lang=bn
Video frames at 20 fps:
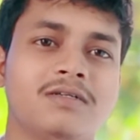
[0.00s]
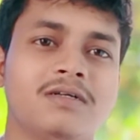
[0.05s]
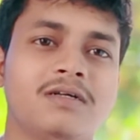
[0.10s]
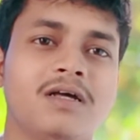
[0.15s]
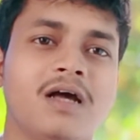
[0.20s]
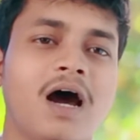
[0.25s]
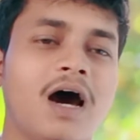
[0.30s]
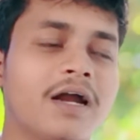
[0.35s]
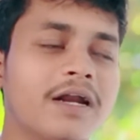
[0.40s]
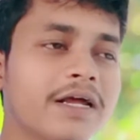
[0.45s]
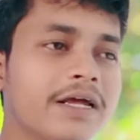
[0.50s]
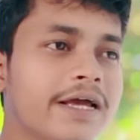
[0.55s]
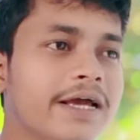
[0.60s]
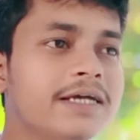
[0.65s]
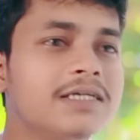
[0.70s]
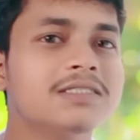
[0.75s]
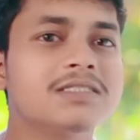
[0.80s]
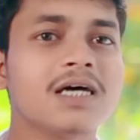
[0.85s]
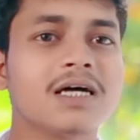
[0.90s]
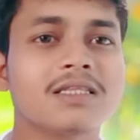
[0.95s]
আর এই
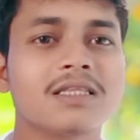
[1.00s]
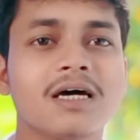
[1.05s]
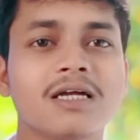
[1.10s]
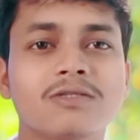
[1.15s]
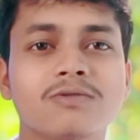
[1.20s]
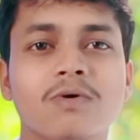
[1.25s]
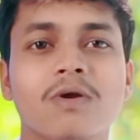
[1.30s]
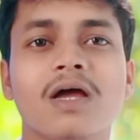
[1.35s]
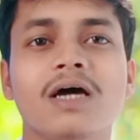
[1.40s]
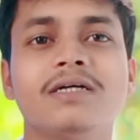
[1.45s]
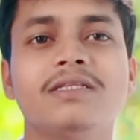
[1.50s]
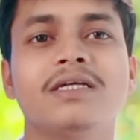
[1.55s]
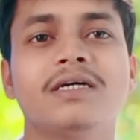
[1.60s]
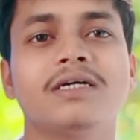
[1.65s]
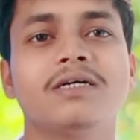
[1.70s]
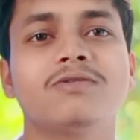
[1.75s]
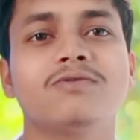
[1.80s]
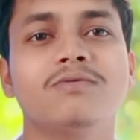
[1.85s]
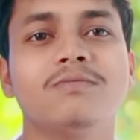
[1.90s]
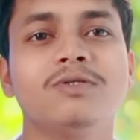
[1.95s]
ছাতার তলায় থেকে
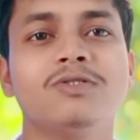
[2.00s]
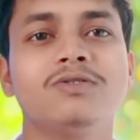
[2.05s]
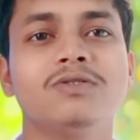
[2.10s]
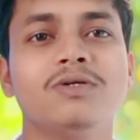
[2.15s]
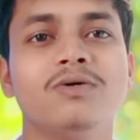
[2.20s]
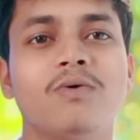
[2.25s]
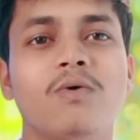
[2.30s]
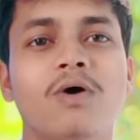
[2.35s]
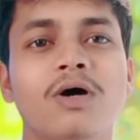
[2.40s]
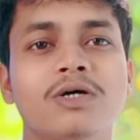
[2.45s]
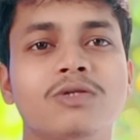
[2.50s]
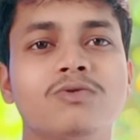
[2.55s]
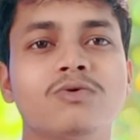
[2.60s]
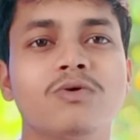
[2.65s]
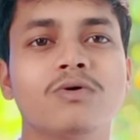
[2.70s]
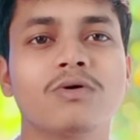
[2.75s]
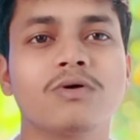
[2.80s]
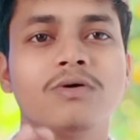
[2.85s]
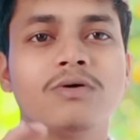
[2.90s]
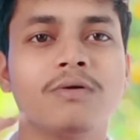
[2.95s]
তুমি যদি অহেতুক
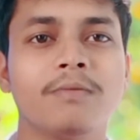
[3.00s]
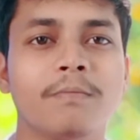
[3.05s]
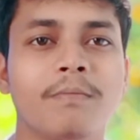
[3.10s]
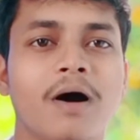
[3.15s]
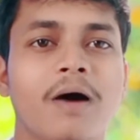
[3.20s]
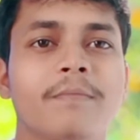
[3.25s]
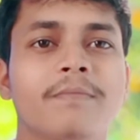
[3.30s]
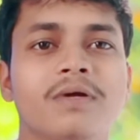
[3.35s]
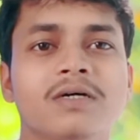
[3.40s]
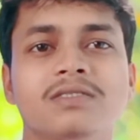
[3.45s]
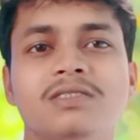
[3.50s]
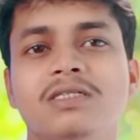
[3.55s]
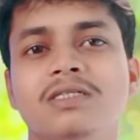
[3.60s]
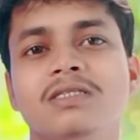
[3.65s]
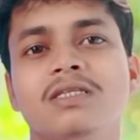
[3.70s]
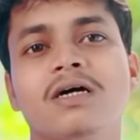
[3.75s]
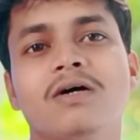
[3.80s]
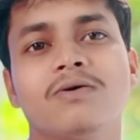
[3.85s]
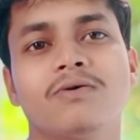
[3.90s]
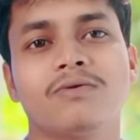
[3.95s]
ভাবনা
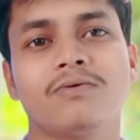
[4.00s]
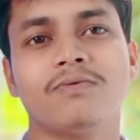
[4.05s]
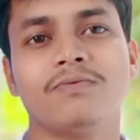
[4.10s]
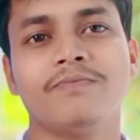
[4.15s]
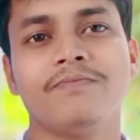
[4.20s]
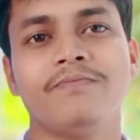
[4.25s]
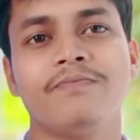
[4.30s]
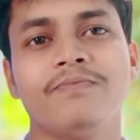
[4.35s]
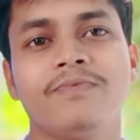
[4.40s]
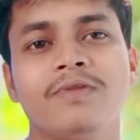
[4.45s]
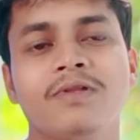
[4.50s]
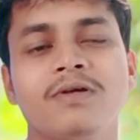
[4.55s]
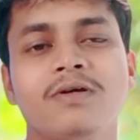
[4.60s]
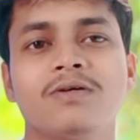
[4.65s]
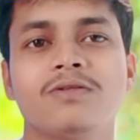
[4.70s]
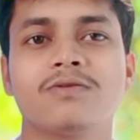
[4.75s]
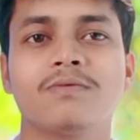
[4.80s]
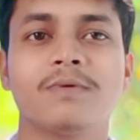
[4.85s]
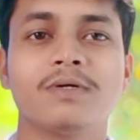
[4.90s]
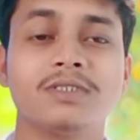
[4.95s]
চিন্তা করো
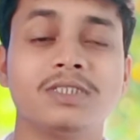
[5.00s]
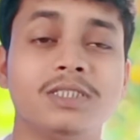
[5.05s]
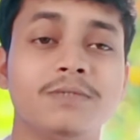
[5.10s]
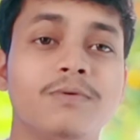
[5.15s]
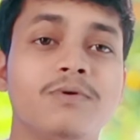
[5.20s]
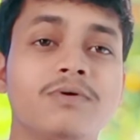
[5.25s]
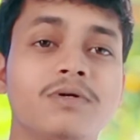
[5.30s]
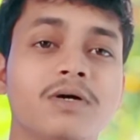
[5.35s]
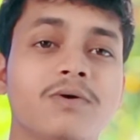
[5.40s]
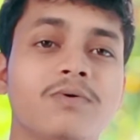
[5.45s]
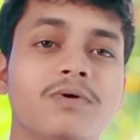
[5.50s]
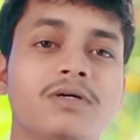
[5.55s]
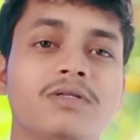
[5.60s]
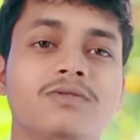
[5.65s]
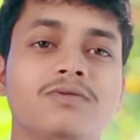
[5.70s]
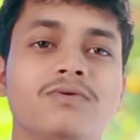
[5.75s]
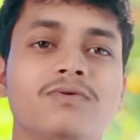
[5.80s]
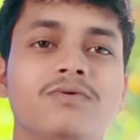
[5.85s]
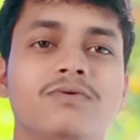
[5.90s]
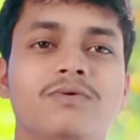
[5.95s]
তোমার জীবনটাও
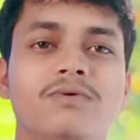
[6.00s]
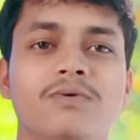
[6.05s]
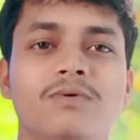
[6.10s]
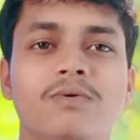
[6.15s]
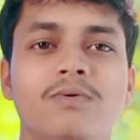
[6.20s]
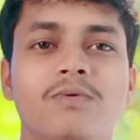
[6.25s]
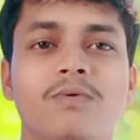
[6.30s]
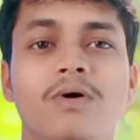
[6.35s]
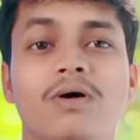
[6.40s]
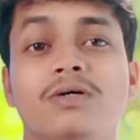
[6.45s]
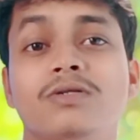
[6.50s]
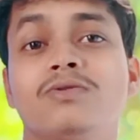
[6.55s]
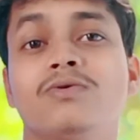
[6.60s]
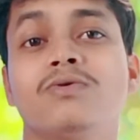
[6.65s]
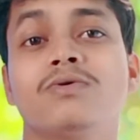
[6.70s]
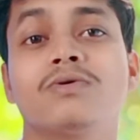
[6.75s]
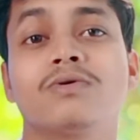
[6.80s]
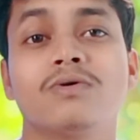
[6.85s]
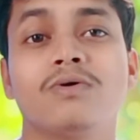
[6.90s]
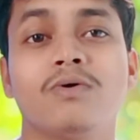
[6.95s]
কিন্তু অহেতুক
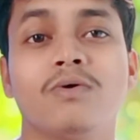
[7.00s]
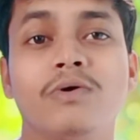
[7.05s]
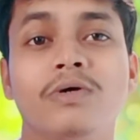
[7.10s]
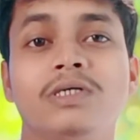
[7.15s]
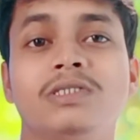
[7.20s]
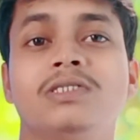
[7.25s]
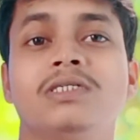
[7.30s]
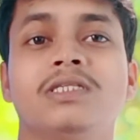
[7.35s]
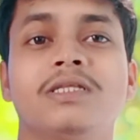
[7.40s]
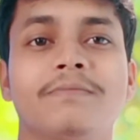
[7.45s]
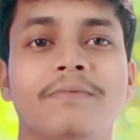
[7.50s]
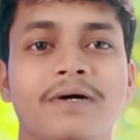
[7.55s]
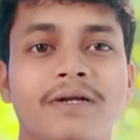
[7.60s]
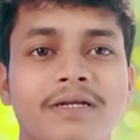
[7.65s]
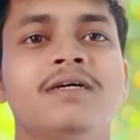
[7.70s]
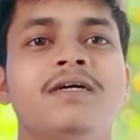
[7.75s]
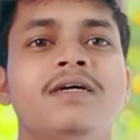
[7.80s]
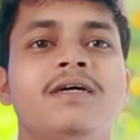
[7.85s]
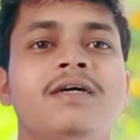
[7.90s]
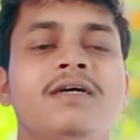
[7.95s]
হয়ে যেতে পারে
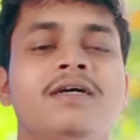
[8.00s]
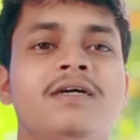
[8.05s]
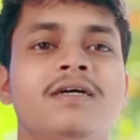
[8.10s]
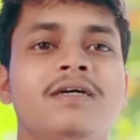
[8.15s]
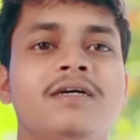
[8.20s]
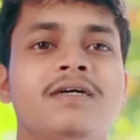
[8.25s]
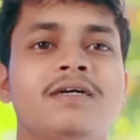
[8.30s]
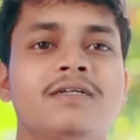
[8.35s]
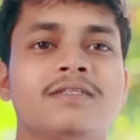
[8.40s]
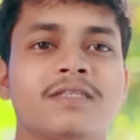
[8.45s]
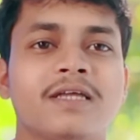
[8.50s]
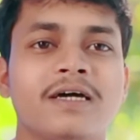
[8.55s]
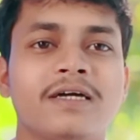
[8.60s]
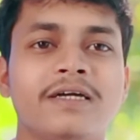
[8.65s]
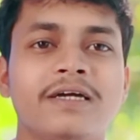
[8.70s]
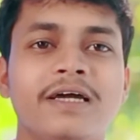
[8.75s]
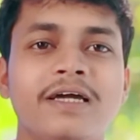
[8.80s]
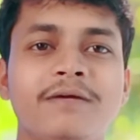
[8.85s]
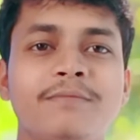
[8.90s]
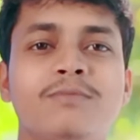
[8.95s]
তাই
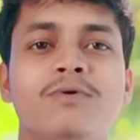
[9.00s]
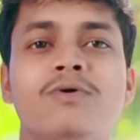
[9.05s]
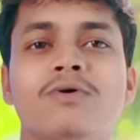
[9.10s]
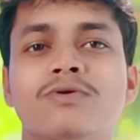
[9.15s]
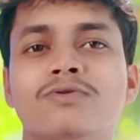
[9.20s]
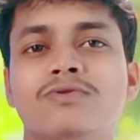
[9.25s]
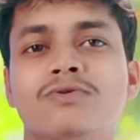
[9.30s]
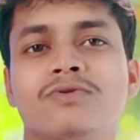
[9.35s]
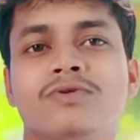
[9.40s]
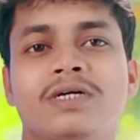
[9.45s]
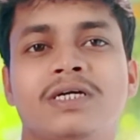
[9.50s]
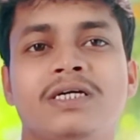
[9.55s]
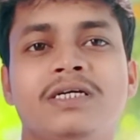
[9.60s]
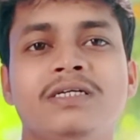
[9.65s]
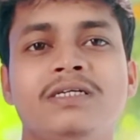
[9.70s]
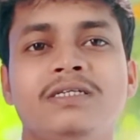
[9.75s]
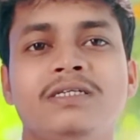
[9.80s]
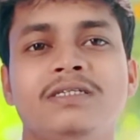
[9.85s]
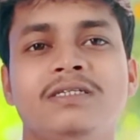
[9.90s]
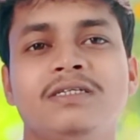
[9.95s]
এই মুহূর্ত থেকে
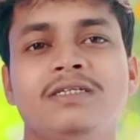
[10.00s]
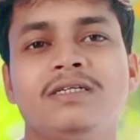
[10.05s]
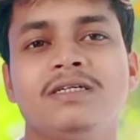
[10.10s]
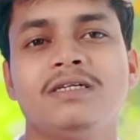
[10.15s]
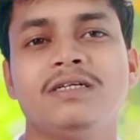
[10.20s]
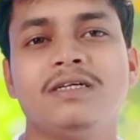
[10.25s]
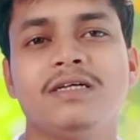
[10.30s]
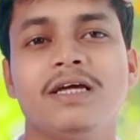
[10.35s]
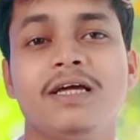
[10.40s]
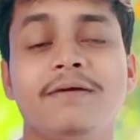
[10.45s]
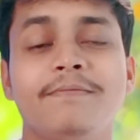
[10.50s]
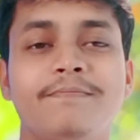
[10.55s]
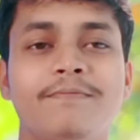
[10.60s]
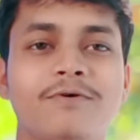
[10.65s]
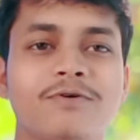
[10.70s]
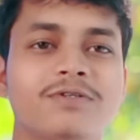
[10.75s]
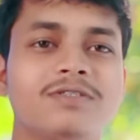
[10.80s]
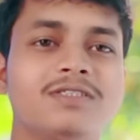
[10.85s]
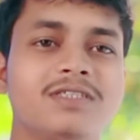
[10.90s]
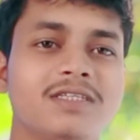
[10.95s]
এই
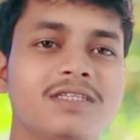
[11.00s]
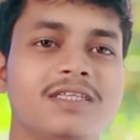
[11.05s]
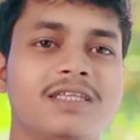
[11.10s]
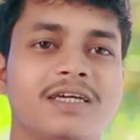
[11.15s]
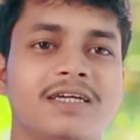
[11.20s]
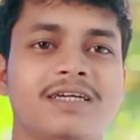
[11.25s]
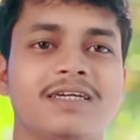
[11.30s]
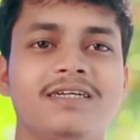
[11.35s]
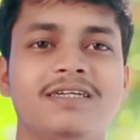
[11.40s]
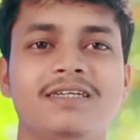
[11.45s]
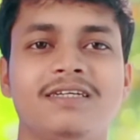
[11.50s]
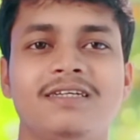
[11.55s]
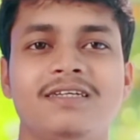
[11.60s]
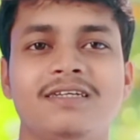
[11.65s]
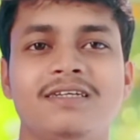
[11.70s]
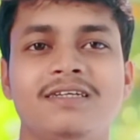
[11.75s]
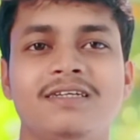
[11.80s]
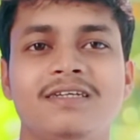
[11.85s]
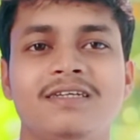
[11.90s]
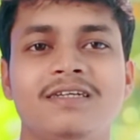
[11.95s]
পরিস্থিতি থেকে
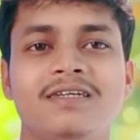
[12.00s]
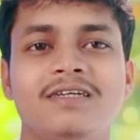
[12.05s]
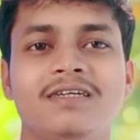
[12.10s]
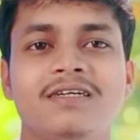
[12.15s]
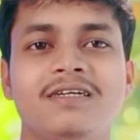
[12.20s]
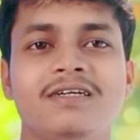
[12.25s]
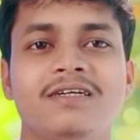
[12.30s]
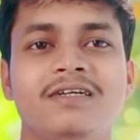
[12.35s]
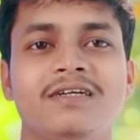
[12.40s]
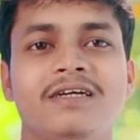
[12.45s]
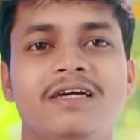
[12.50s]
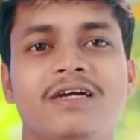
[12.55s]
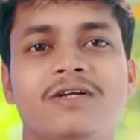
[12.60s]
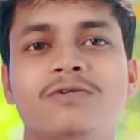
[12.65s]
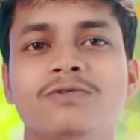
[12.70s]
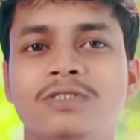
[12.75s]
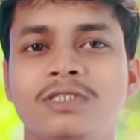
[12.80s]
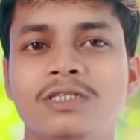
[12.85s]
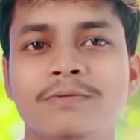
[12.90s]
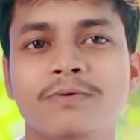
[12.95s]
একটু
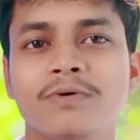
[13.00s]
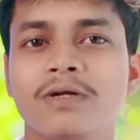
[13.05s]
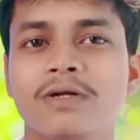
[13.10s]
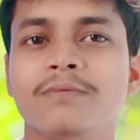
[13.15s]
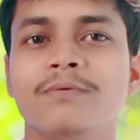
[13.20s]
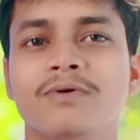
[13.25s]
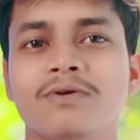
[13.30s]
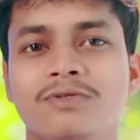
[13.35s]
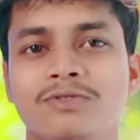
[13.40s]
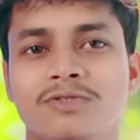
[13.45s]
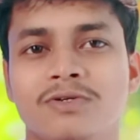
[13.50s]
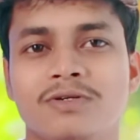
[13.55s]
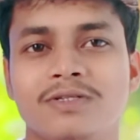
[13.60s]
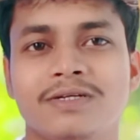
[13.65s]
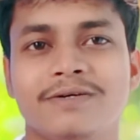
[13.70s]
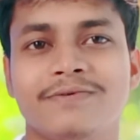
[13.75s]
জীবনে মনোযোগ দাও